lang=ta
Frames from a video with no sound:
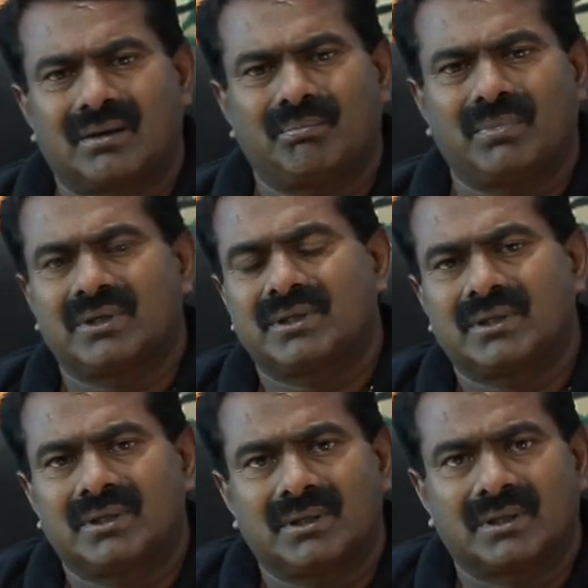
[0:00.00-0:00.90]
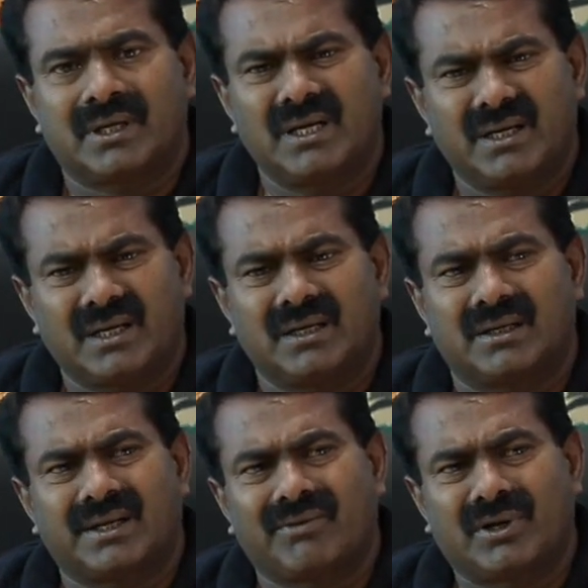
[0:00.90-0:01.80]
ரொம்ப கீழ்நிலையில்
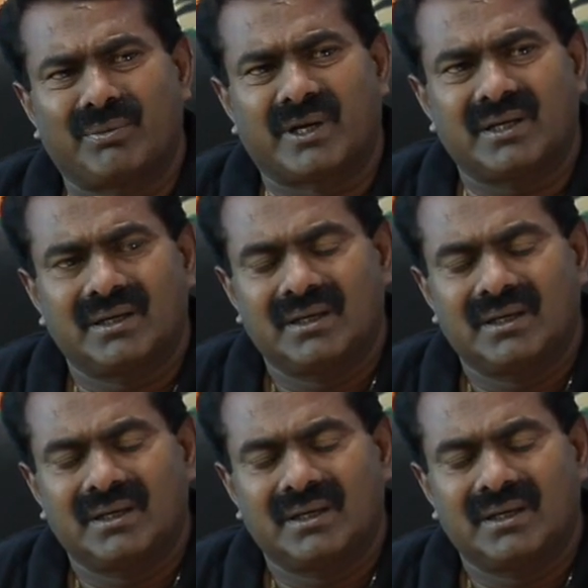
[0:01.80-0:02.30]
இருக்கிற வறுமை